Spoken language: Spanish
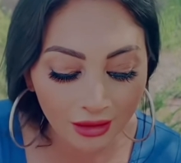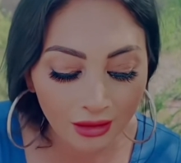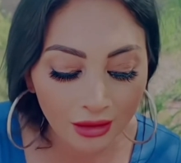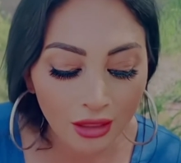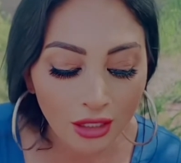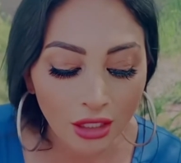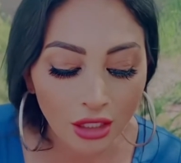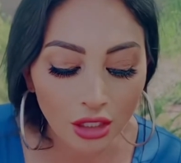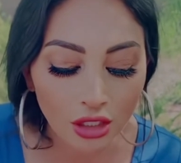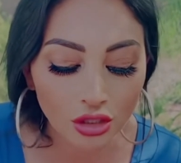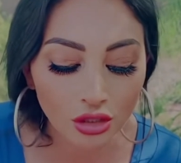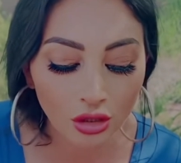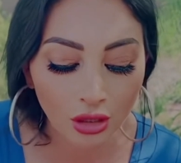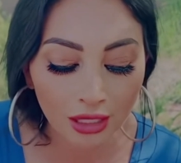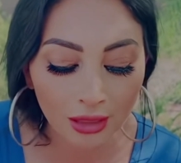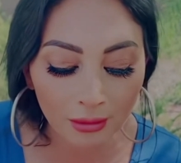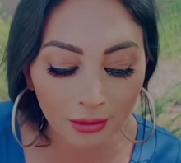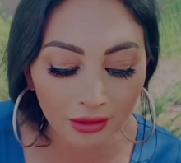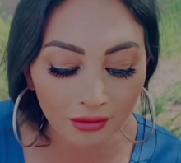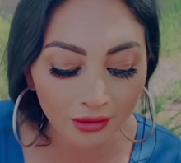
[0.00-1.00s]
en él y
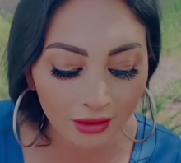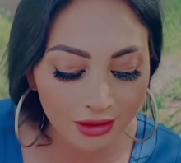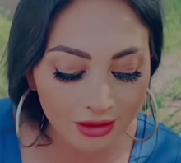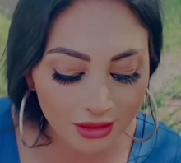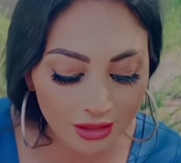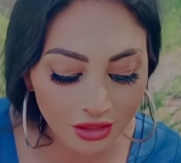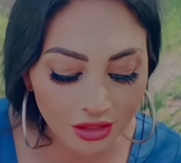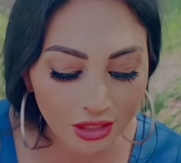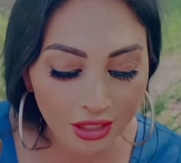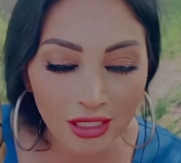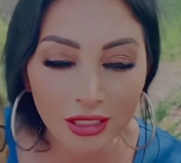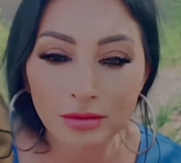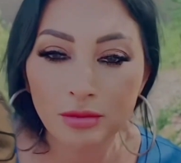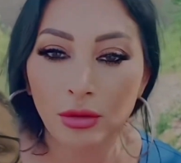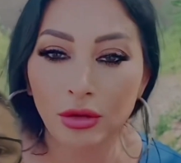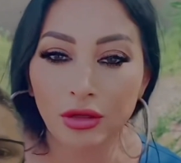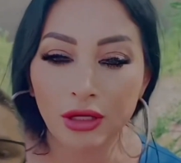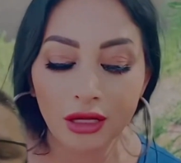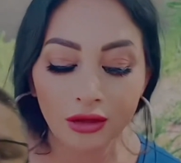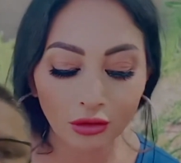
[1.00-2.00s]
solamente así,
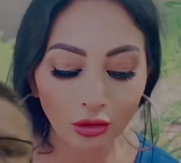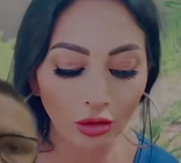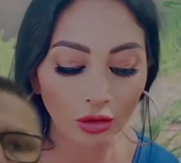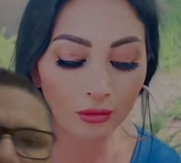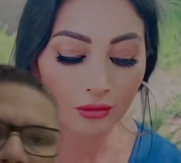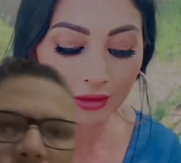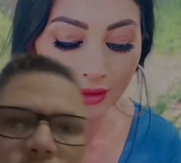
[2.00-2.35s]
chicas, podrán